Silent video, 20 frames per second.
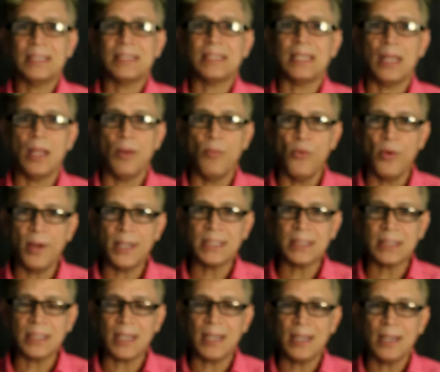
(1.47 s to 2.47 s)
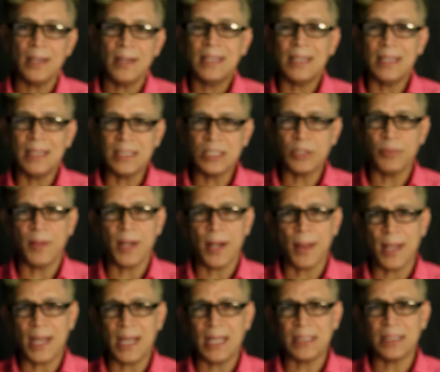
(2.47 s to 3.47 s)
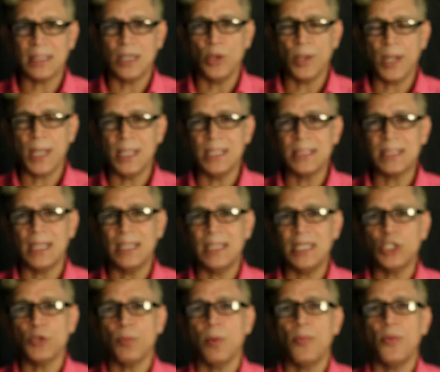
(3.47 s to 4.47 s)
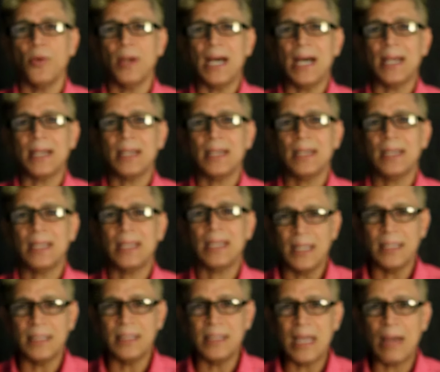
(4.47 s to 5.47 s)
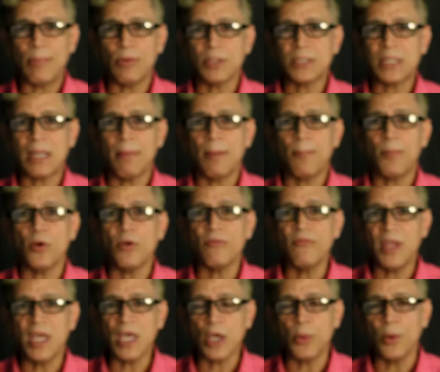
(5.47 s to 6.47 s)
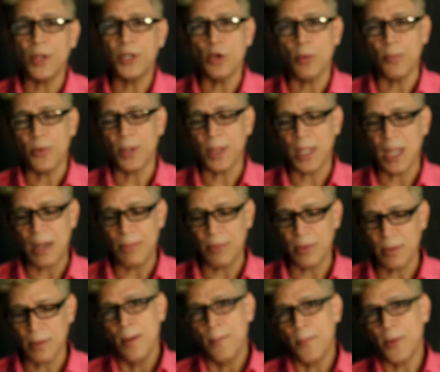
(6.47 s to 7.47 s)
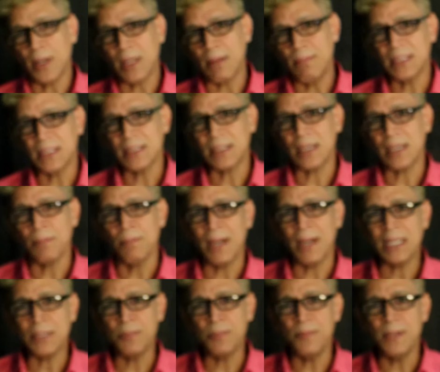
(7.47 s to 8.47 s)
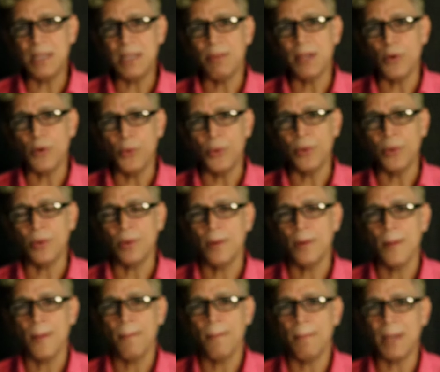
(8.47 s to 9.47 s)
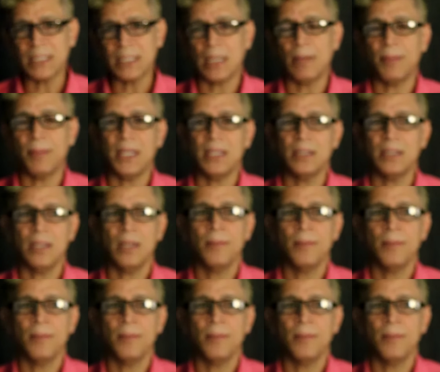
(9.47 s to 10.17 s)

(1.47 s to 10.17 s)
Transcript: se demuestra que es verdad lo que dice el dicho popular, que el diablo sabe por viejo y no por diablo, porque mientras más vive uno, más aprende.